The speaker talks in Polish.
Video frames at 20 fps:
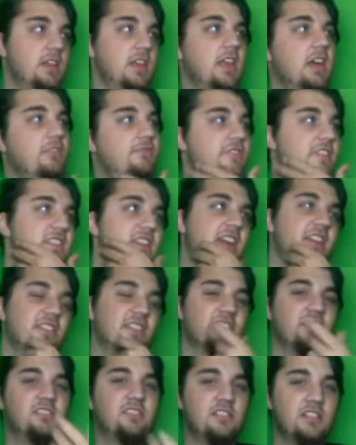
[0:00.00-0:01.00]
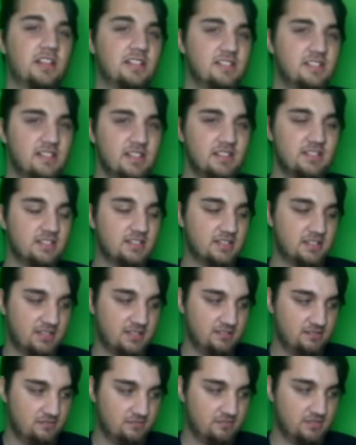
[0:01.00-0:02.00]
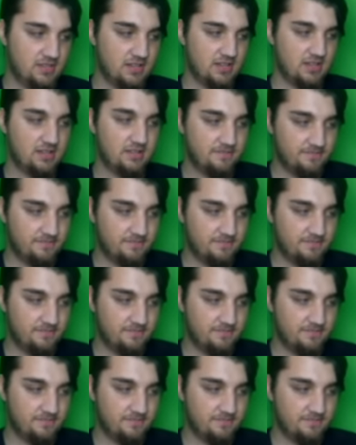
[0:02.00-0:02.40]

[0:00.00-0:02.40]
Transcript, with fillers: Ja mówię, nie, no, no to tradycyjny krasnolud, tak?